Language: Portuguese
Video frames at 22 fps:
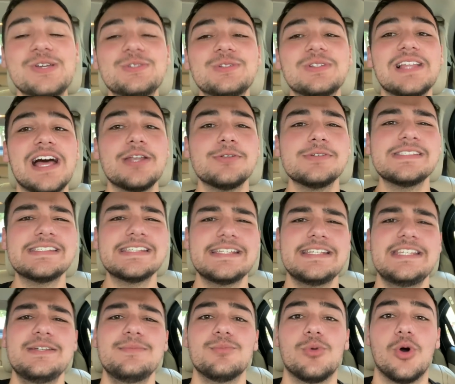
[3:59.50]
indo lá no
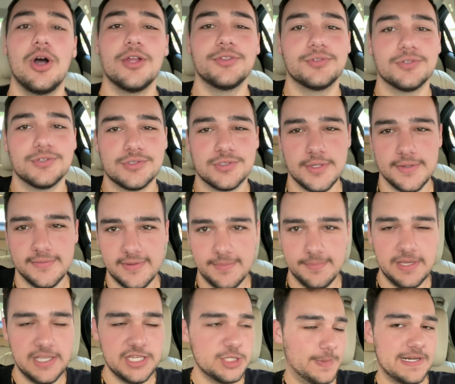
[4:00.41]
Zanin Motors
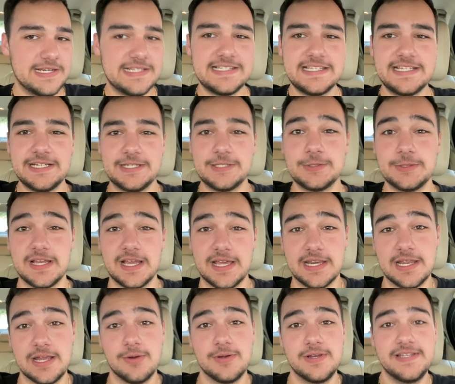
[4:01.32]
novamente, parceiro aqui do
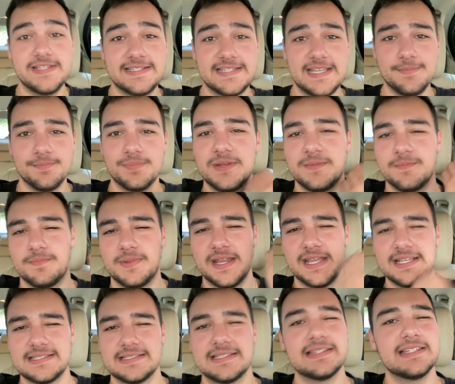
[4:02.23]
canal, ele sempre
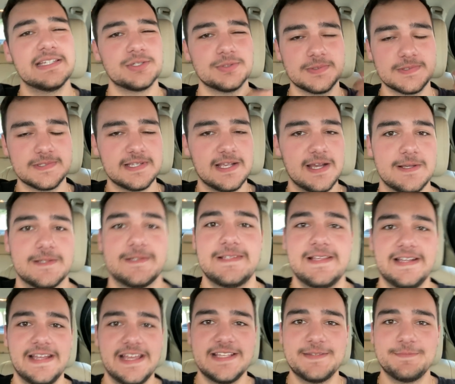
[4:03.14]
empresta e deixa uns carros
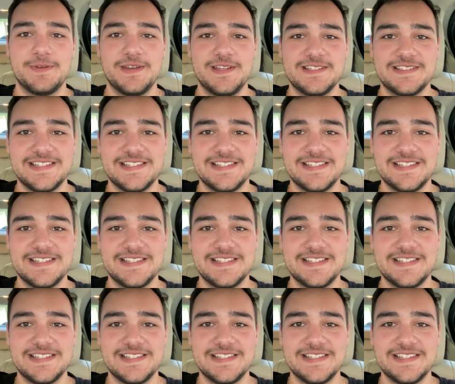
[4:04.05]
legais pra gente